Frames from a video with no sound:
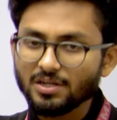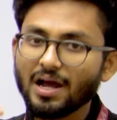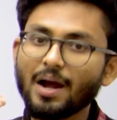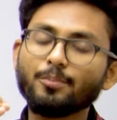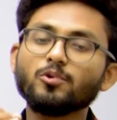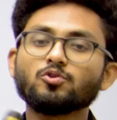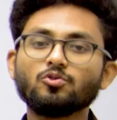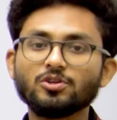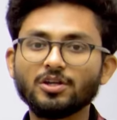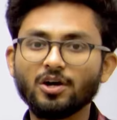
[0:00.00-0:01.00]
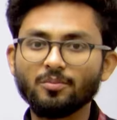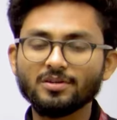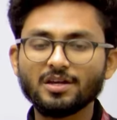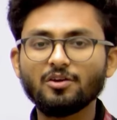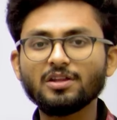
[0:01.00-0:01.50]
আপলোড করে দেওয়া হবে
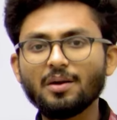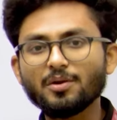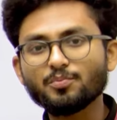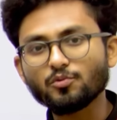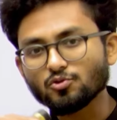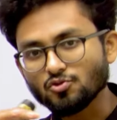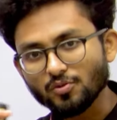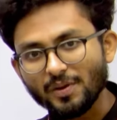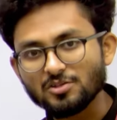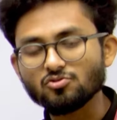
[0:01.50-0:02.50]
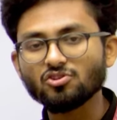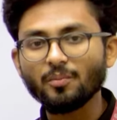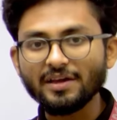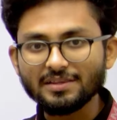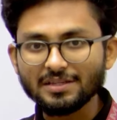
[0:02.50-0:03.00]
কেননা আমার প্রচুর ব্যস্ততা বা
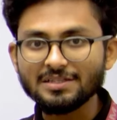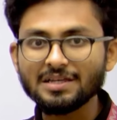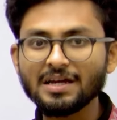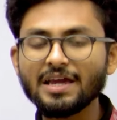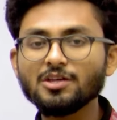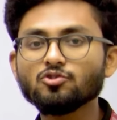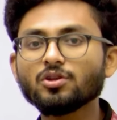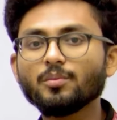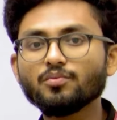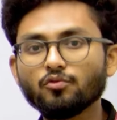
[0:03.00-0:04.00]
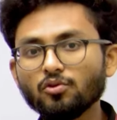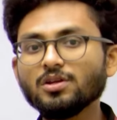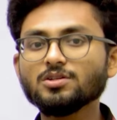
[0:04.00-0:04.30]
ইত্যাদি থাকে এই জন্য আমি ফুললি